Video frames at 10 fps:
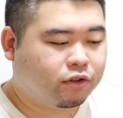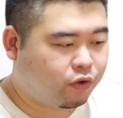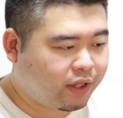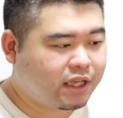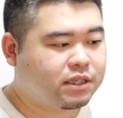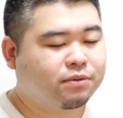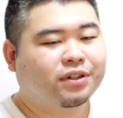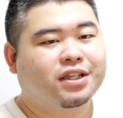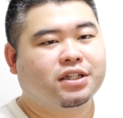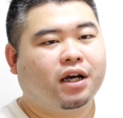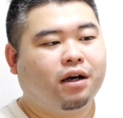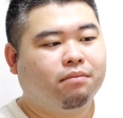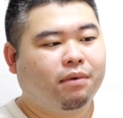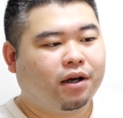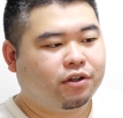それで自分たちが、
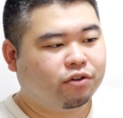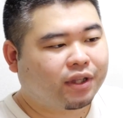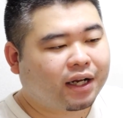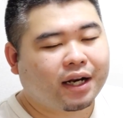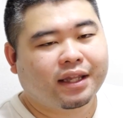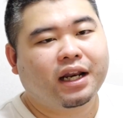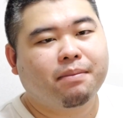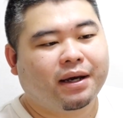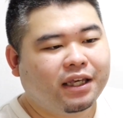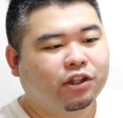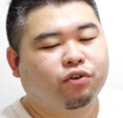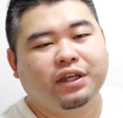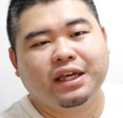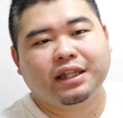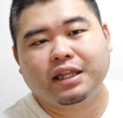まあ、豊かになればいいと言
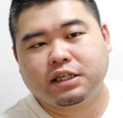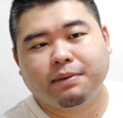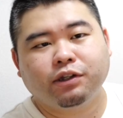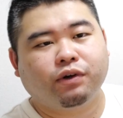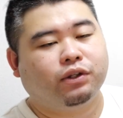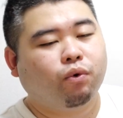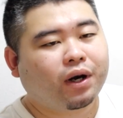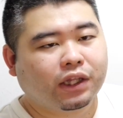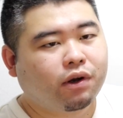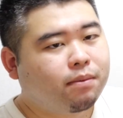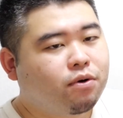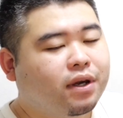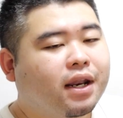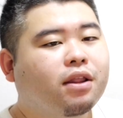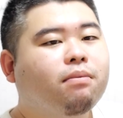い切ってしまうのはどうかとは思う
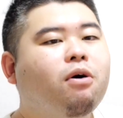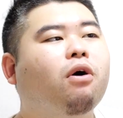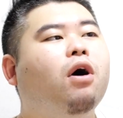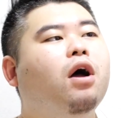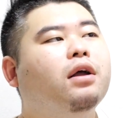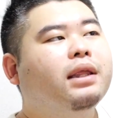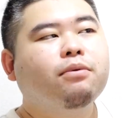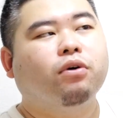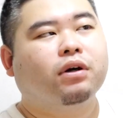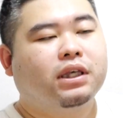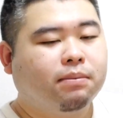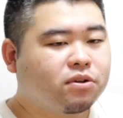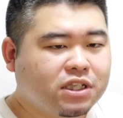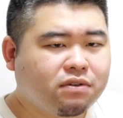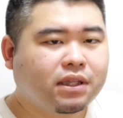けれども、でも、気
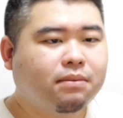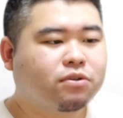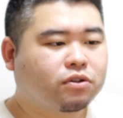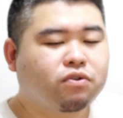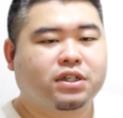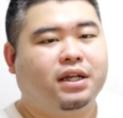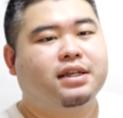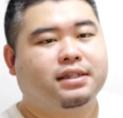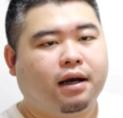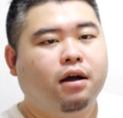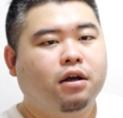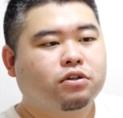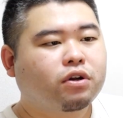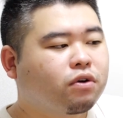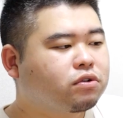持ちはでもそうじゃないですか。
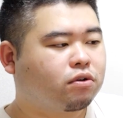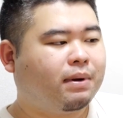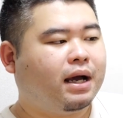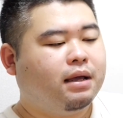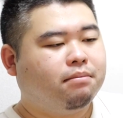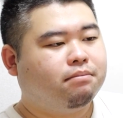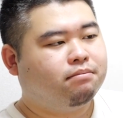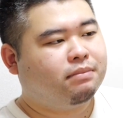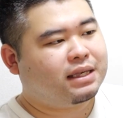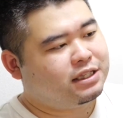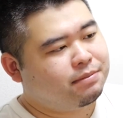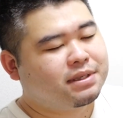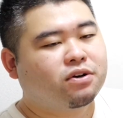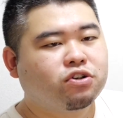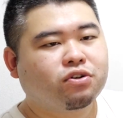それこそ、まあ、まあ、泉
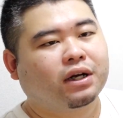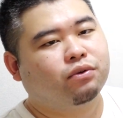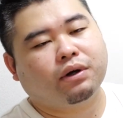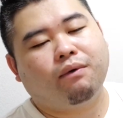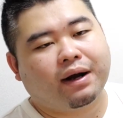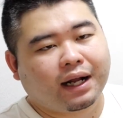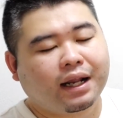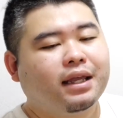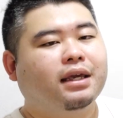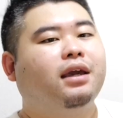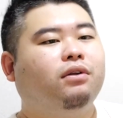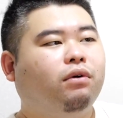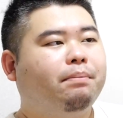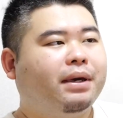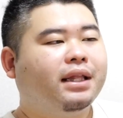佐野市とかどうかわからないけ
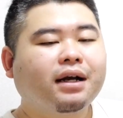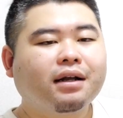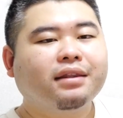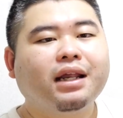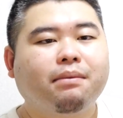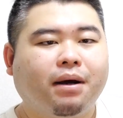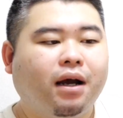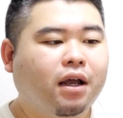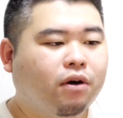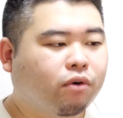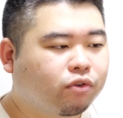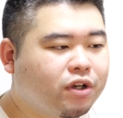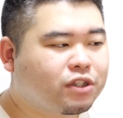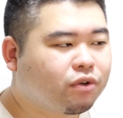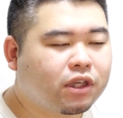ど、やっぱ田舎になれば、本当
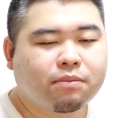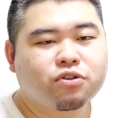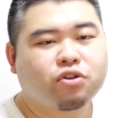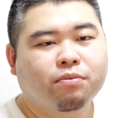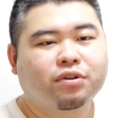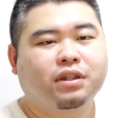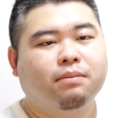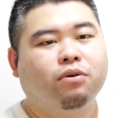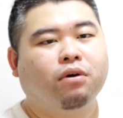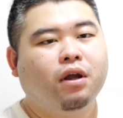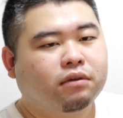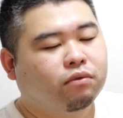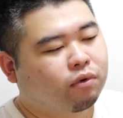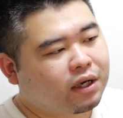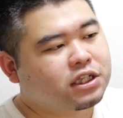にそういう気持ちを持ってても、
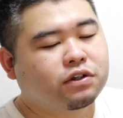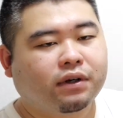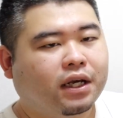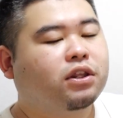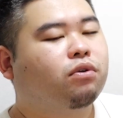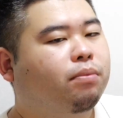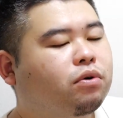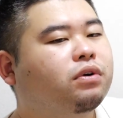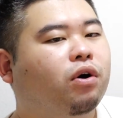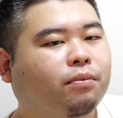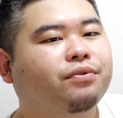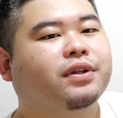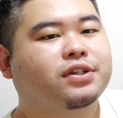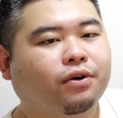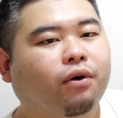おかしくはないと僕は思うん
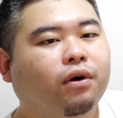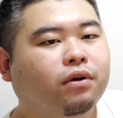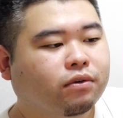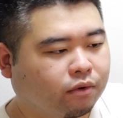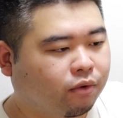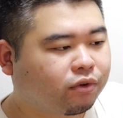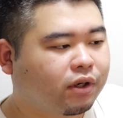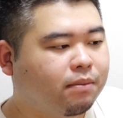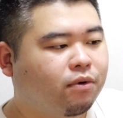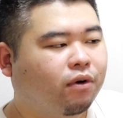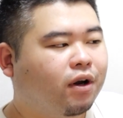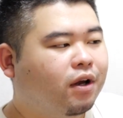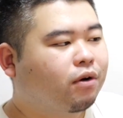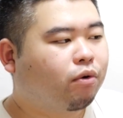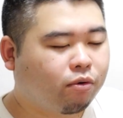ですよ。うん、本当にも
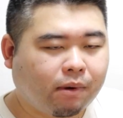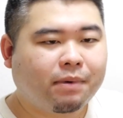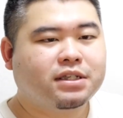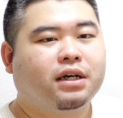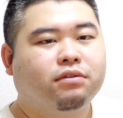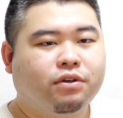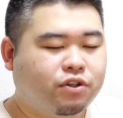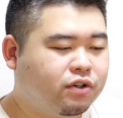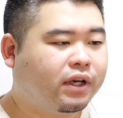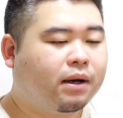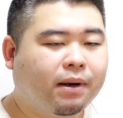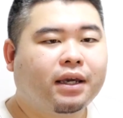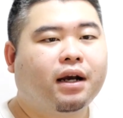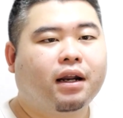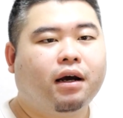う、このままじゃ、うちはやば
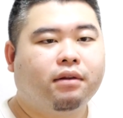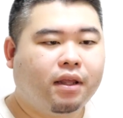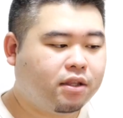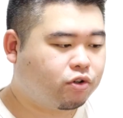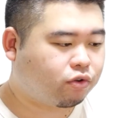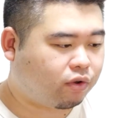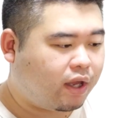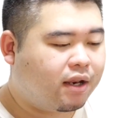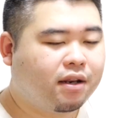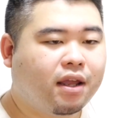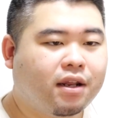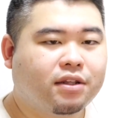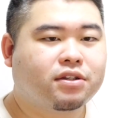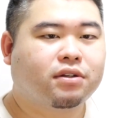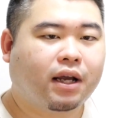いから、ね、ちょっと返礼
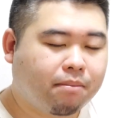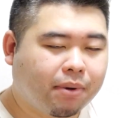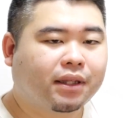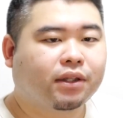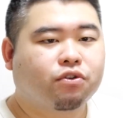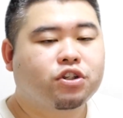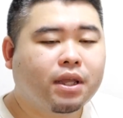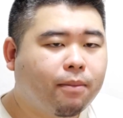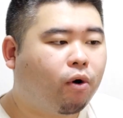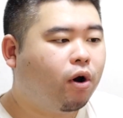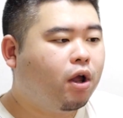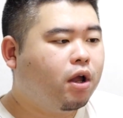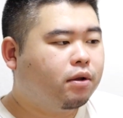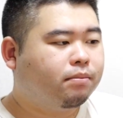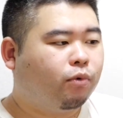率頑張ったとしても、
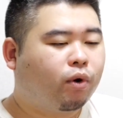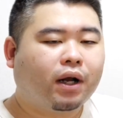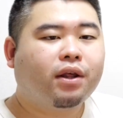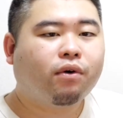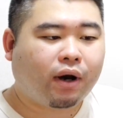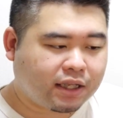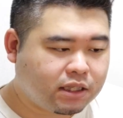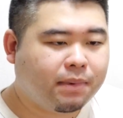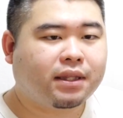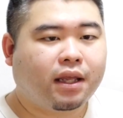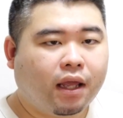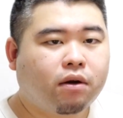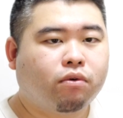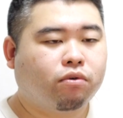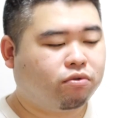お金を集めて
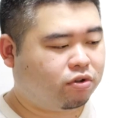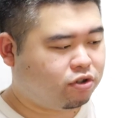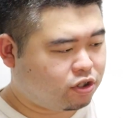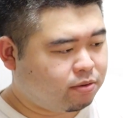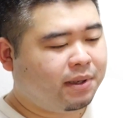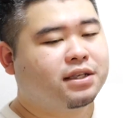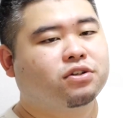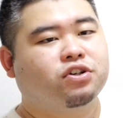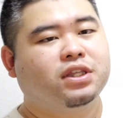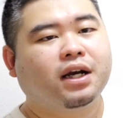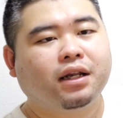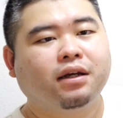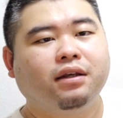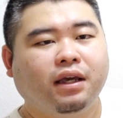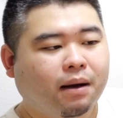ね、こう、住みやすくしてか
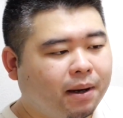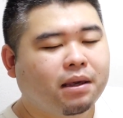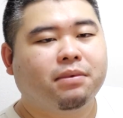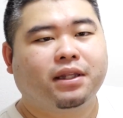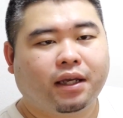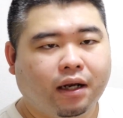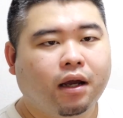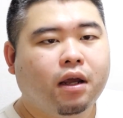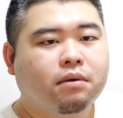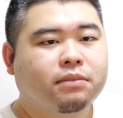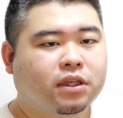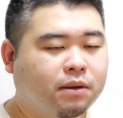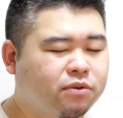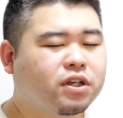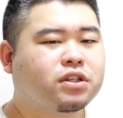らやばいみたいな、まあ、
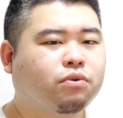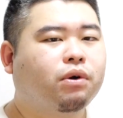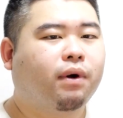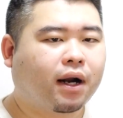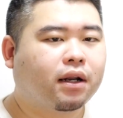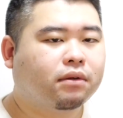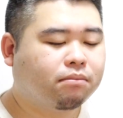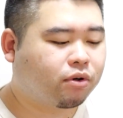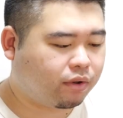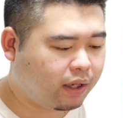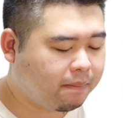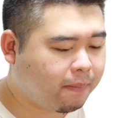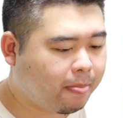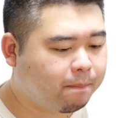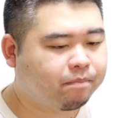気持ちはすごいわかる、僕はね。
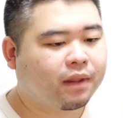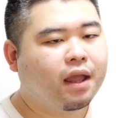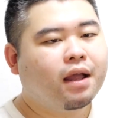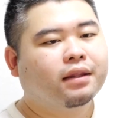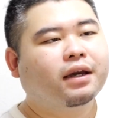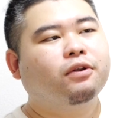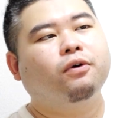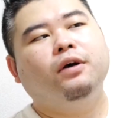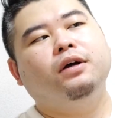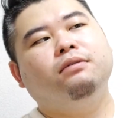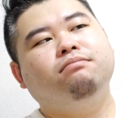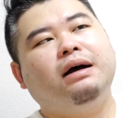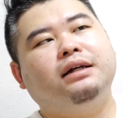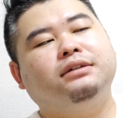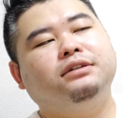うん。だけど、
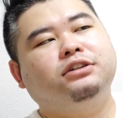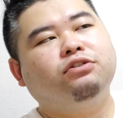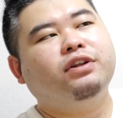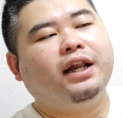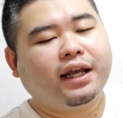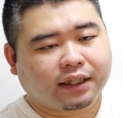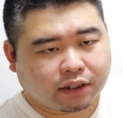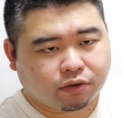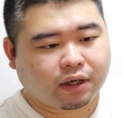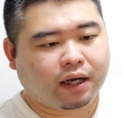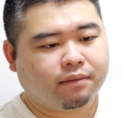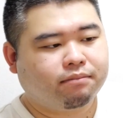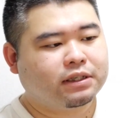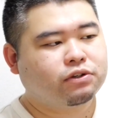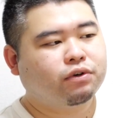まあ、そのやり方とか、
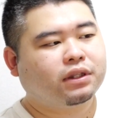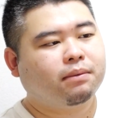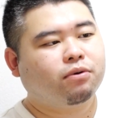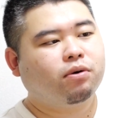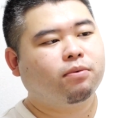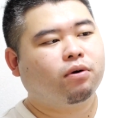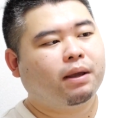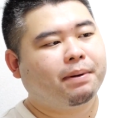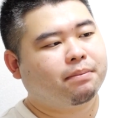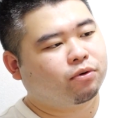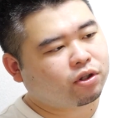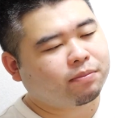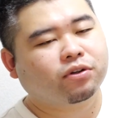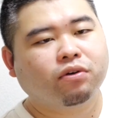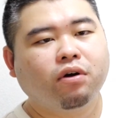まあそういったものも、やっぱりもと
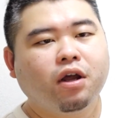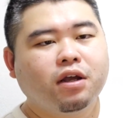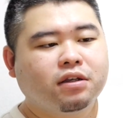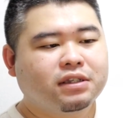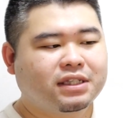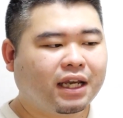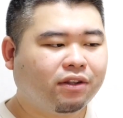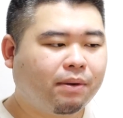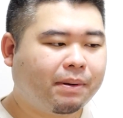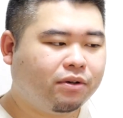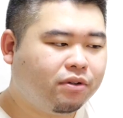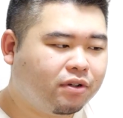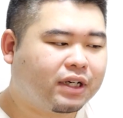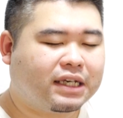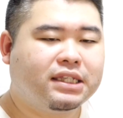もと、ちゃんとやっぱ
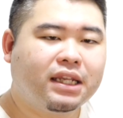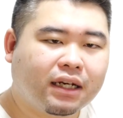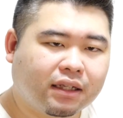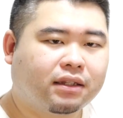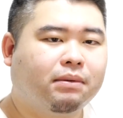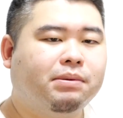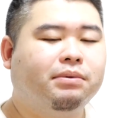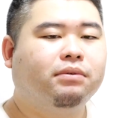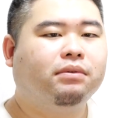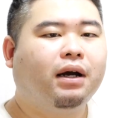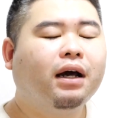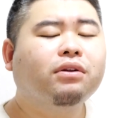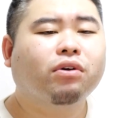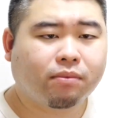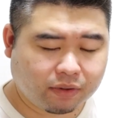ルールがしてなかった部分あ
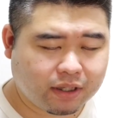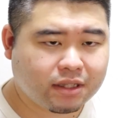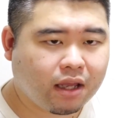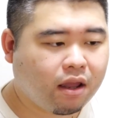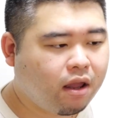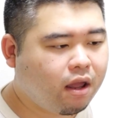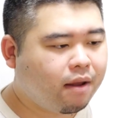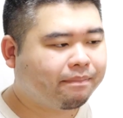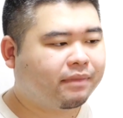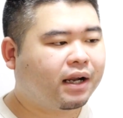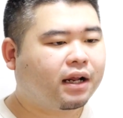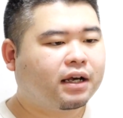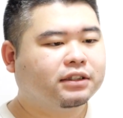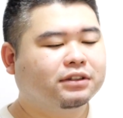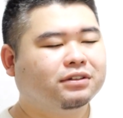ると思うんですね。だか
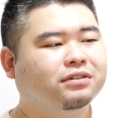ら、